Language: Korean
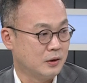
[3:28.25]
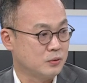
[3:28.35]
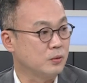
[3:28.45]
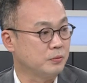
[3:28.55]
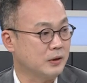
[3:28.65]

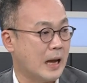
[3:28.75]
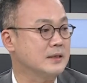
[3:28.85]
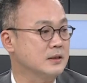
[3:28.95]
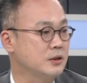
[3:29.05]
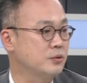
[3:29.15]
조금 더
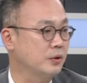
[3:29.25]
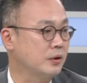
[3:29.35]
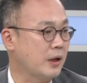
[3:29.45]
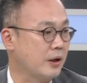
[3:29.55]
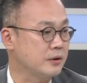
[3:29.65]
낮아질 수
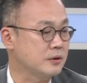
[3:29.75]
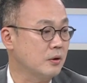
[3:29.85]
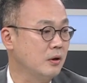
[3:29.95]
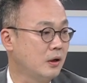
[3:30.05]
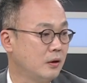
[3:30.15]
있는
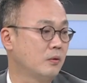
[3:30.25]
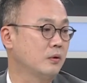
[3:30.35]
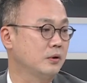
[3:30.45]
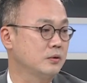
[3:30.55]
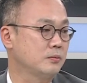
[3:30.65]
개연성 이런
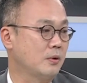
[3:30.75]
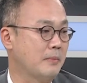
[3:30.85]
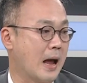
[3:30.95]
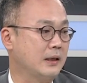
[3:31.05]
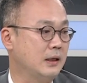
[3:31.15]
것들이 좀 더
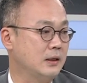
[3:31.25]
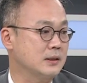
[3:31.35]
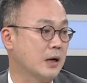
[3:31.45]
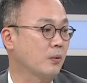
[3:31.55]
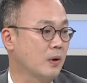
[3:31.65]
많이
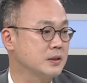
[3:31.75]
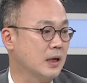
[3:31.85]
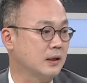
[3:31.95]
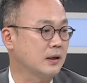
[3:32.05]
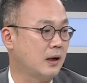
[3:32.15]
작용하지
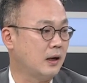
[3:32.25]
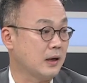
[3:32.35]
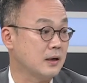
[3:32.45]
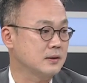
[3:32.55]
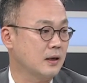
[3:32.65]
않을까
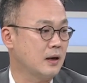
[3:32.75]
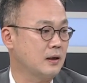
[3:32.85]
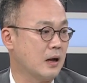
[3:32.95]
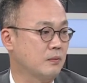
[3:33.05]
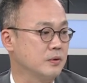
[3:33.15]
않을까라는 생각을
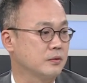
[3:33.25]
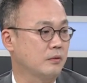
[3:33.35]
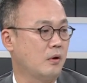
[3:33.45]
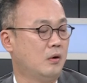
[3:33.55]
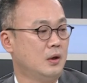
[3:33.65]
갖고 있어서